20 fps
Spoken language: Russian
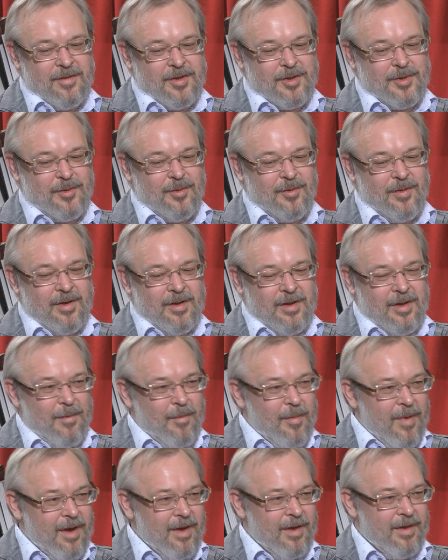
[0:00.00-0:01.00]
что
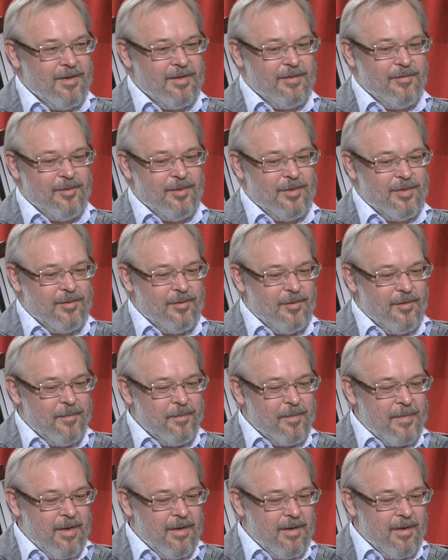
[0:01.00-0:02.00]
ломает вот эту
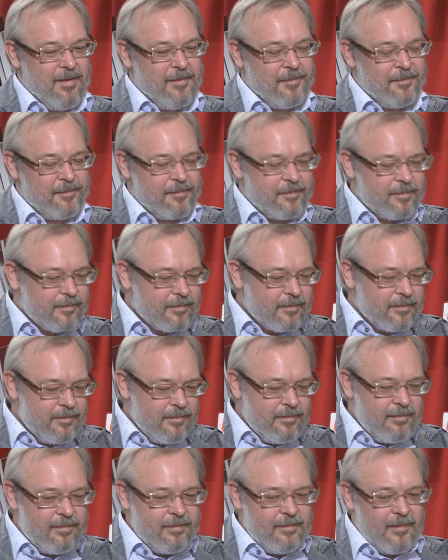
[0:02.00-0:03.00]
э,
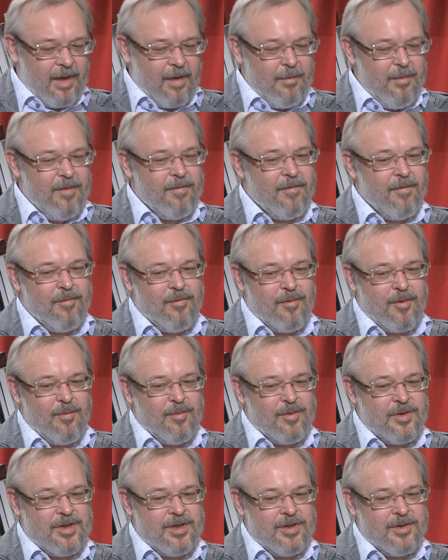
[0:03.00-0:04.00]

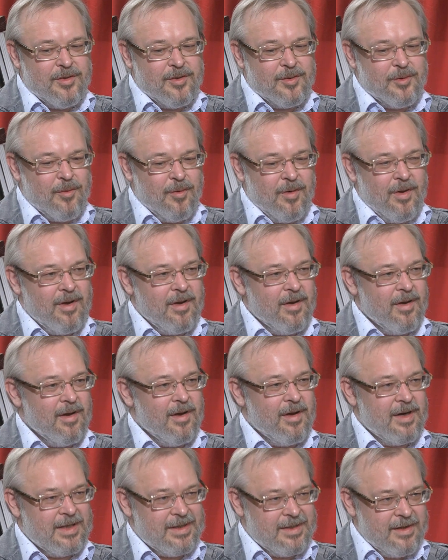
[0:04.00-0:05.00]
мифоформу жизни только
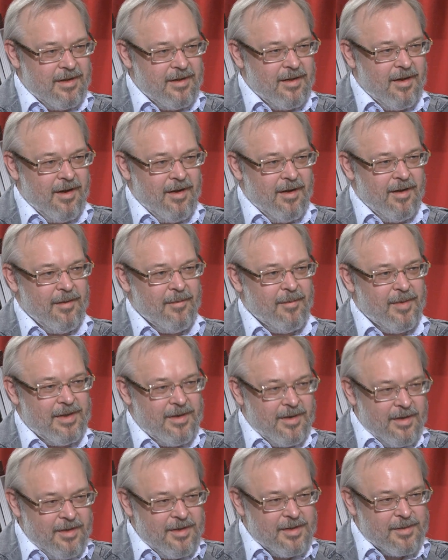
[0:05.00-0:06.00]
рациональный
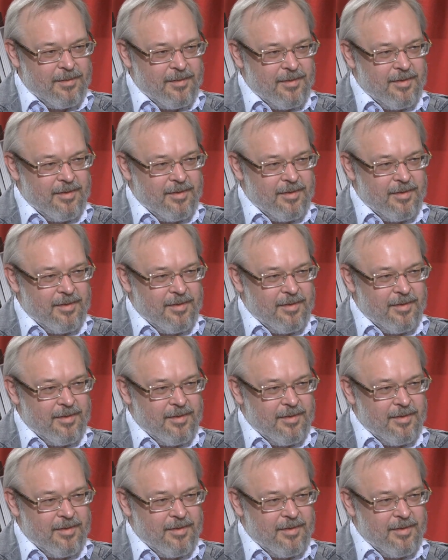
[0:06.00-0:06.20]
модернизм,